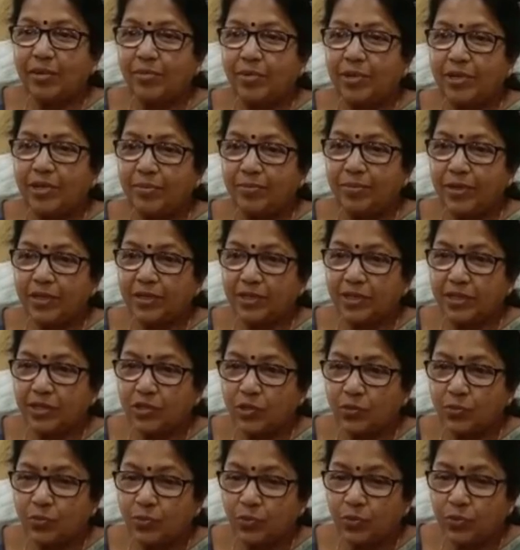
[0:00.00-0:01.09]
আমাদের বেশ
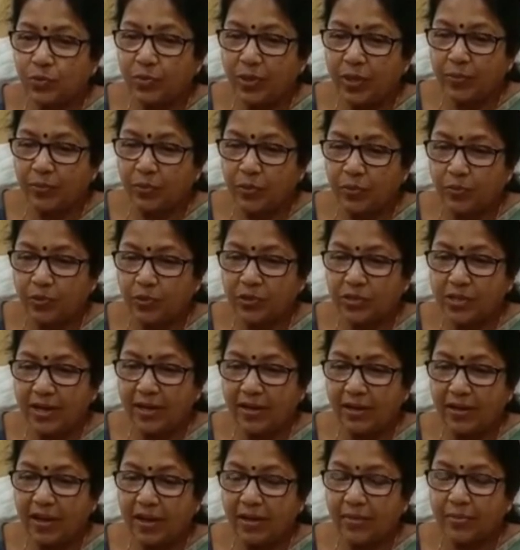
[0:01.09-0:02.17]
কিছু পূর্বের
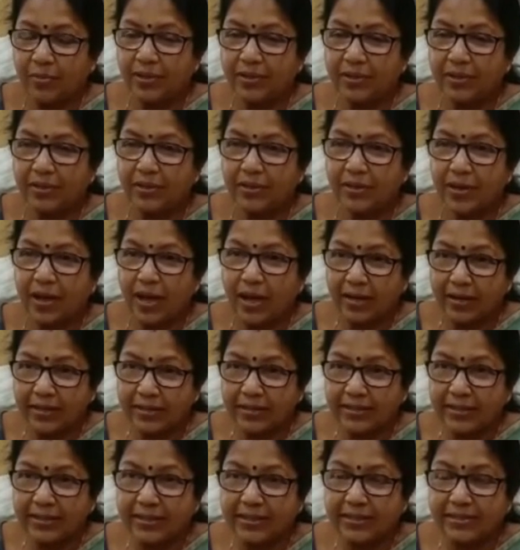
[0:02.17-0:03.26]
প্রপোজাল আমাদের
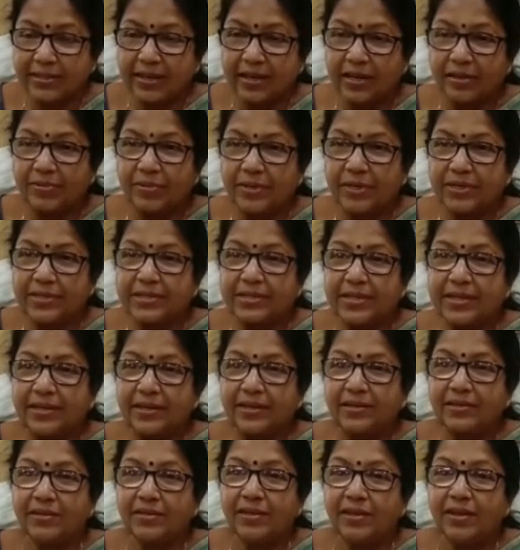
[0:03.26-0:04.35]
আগের যিনি চেয়ারম্যান
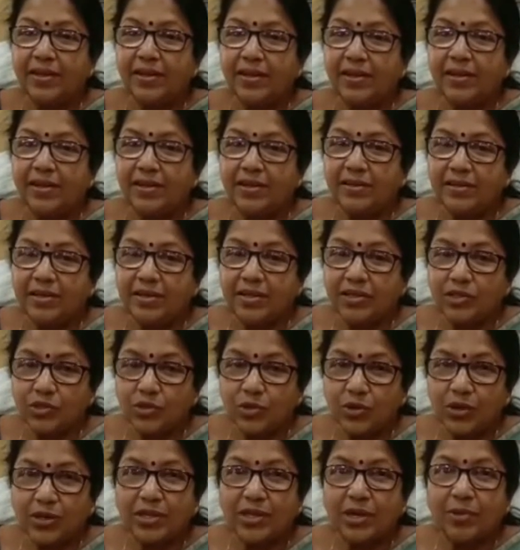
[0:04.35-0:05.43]
ছিলেন তিনি
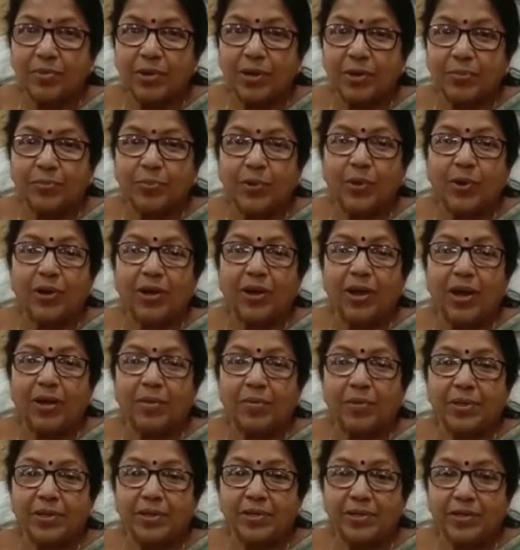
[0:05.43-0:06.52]
চলে যাবার পর
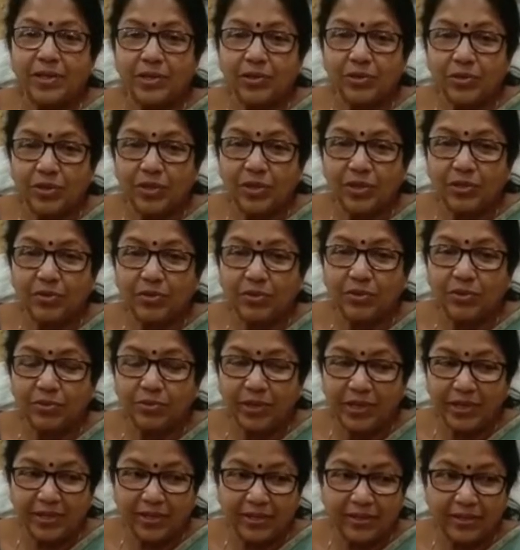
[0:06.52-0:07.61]
আমাদের দীর্ঘদিন কোনো
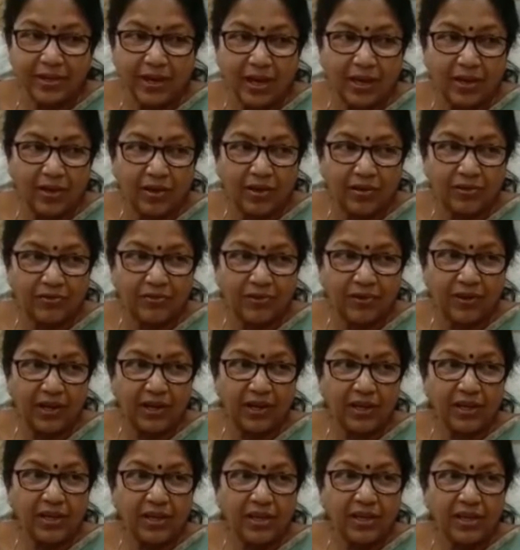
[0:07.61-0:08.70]
মিটিং না হওয়ার
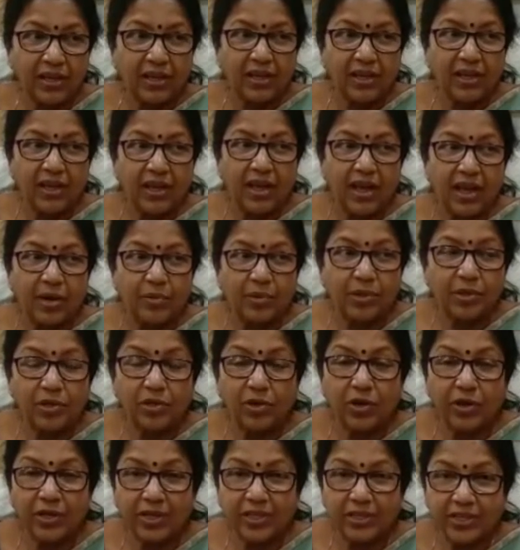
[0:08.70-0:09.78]
ফলে আমাদের
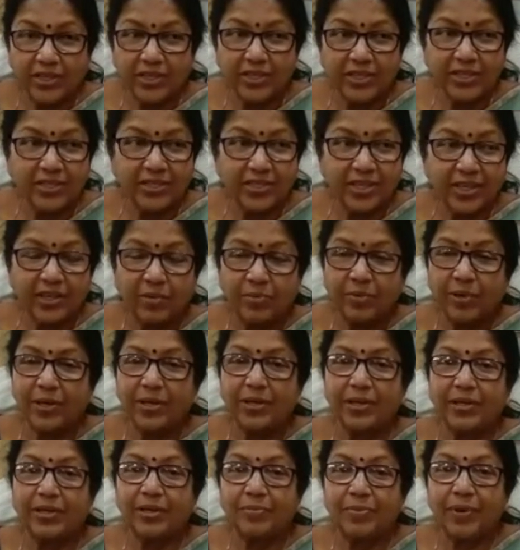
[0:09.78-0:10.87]
অনেক ডিসিশন আমরা
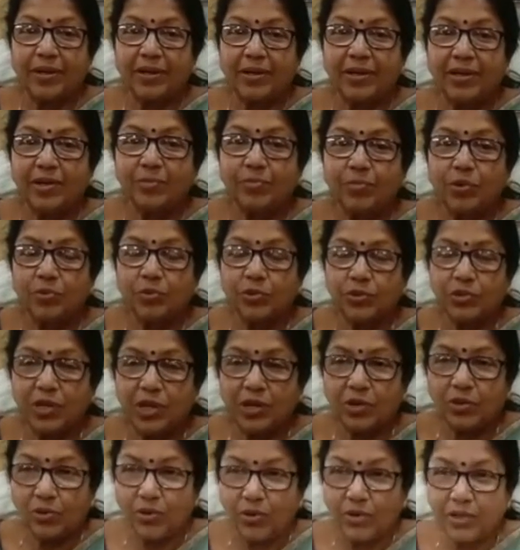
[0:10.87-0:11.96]
নিতে পারিনি
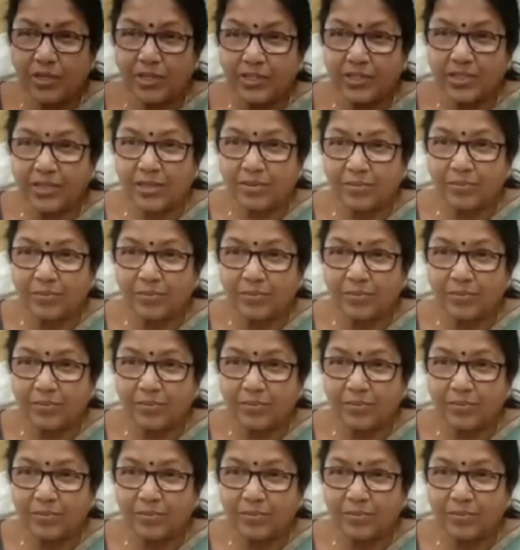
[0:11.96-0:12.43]
প্রপোজালগুলো এসে